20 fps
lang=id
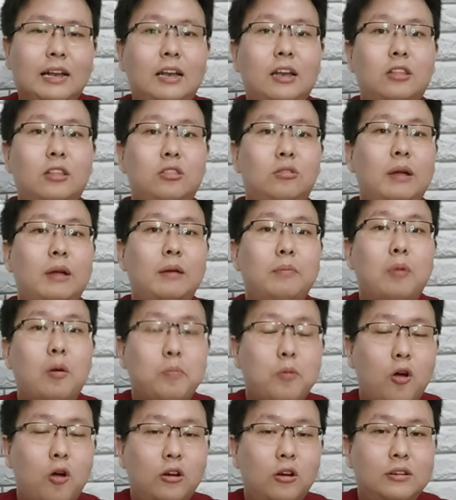letupan
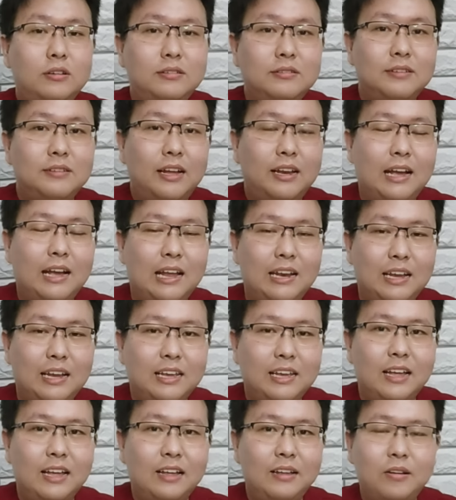popcorn, kadang-kadang
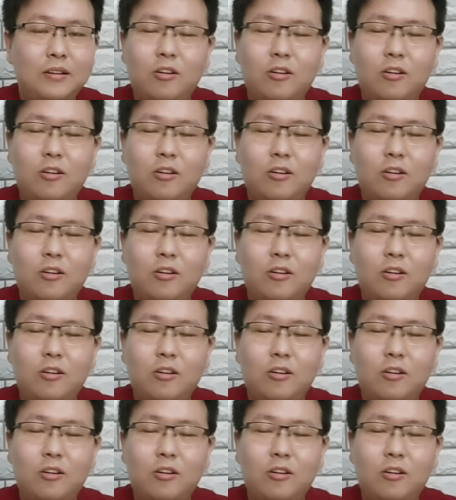ya